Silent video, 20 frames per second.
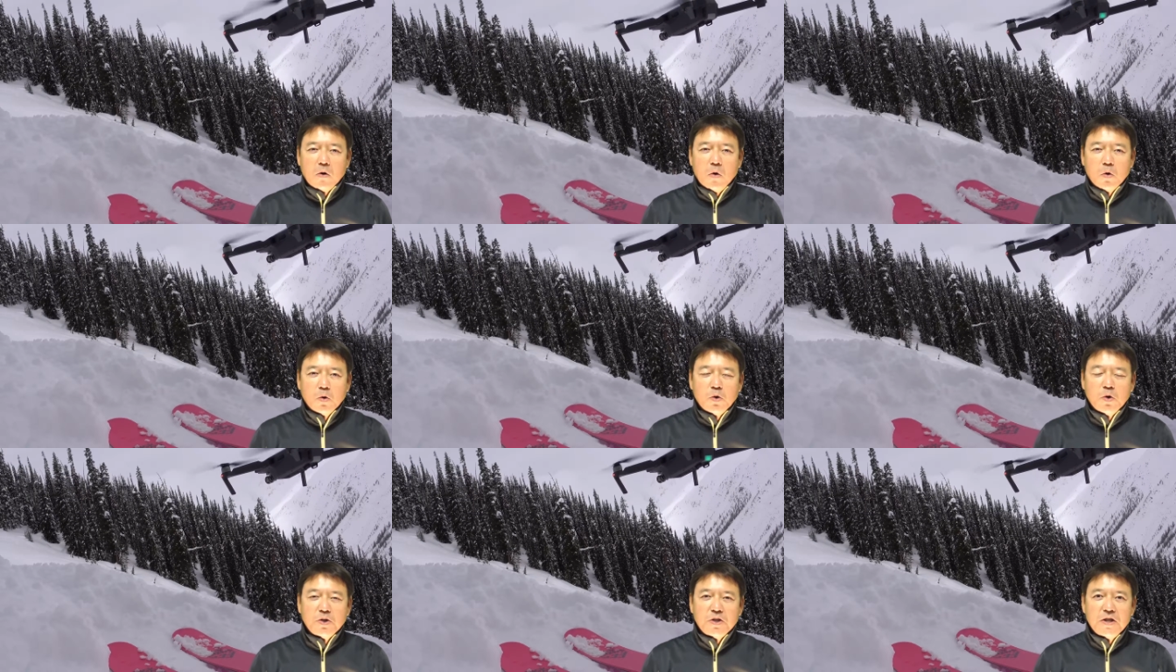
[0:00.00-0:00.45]

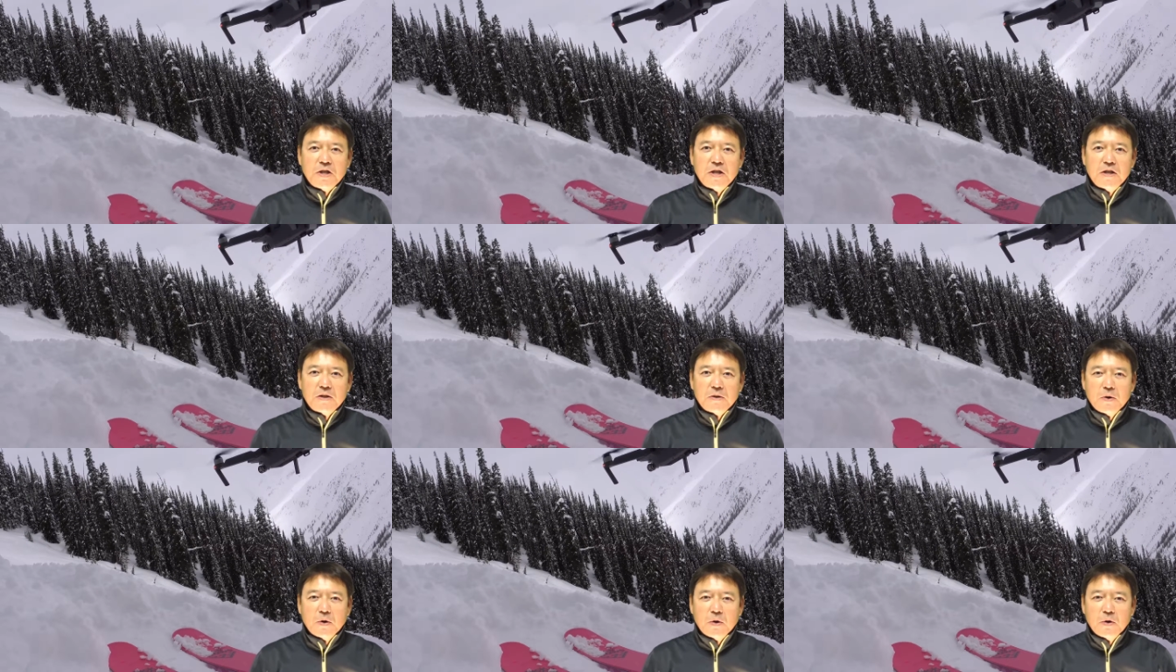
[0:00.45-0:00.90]
国土地
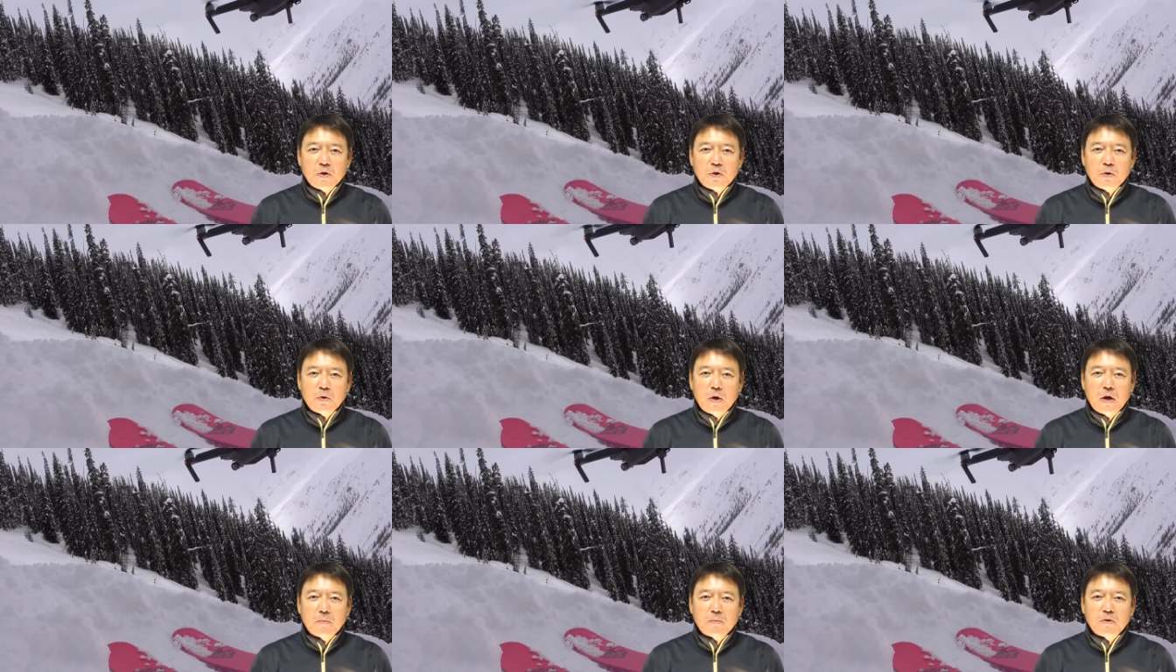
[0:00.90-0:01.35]
理院の
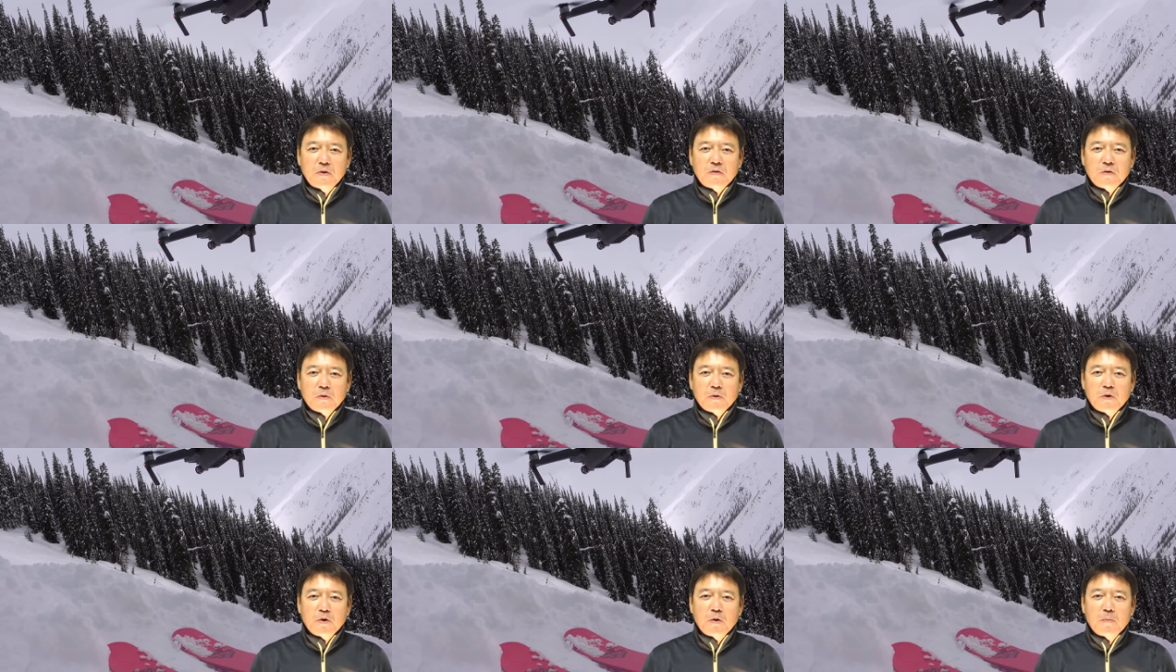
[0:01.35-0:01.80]
UAV
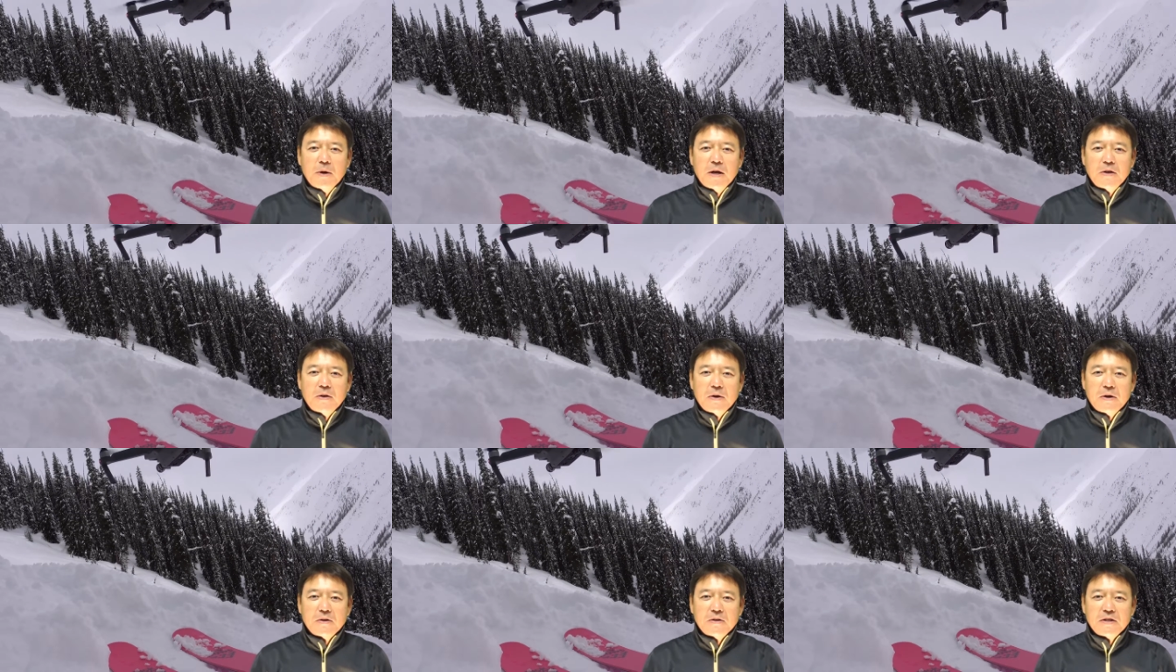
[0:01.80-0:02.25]
測量
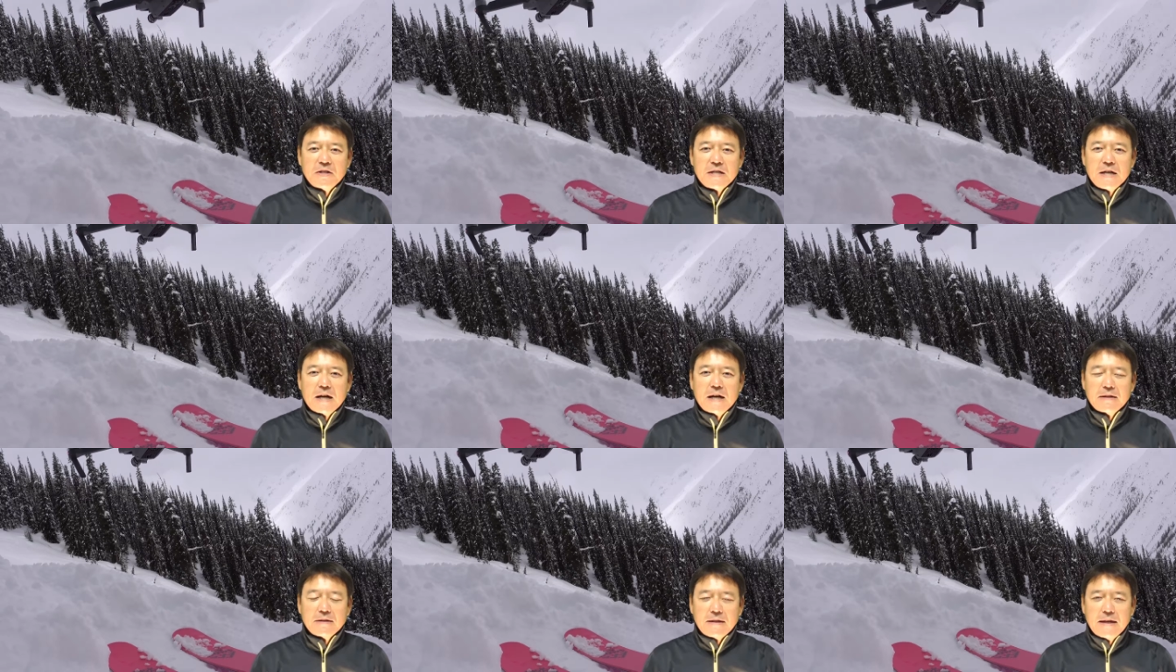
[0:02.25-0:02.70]
マニュアルに
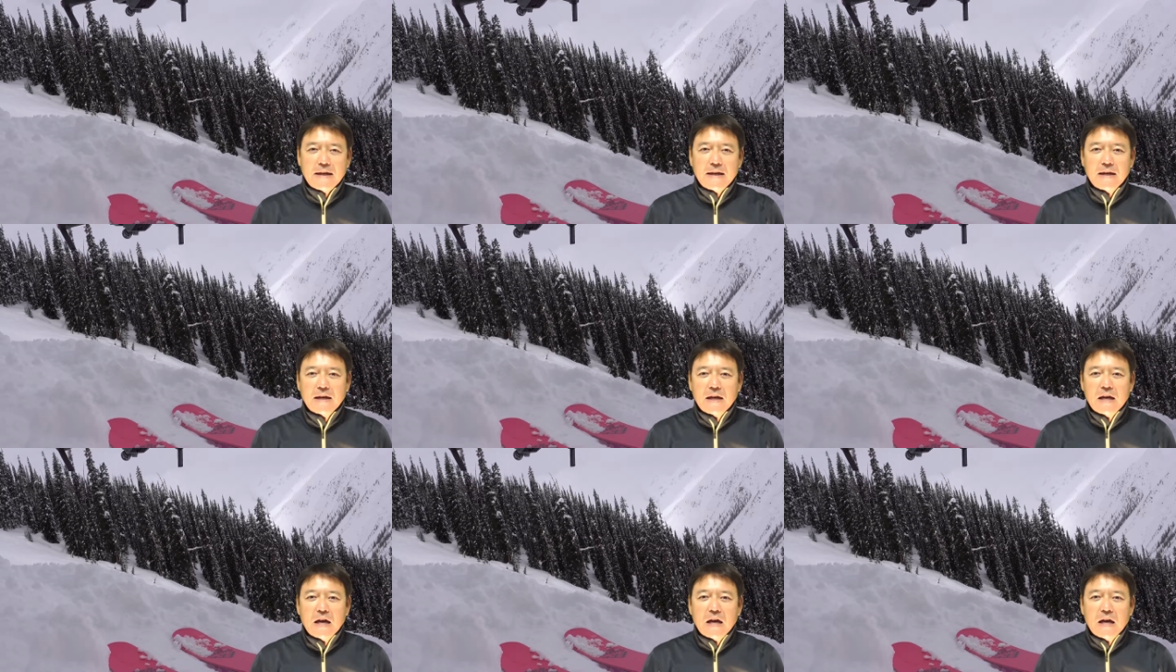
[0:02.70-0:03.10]
従って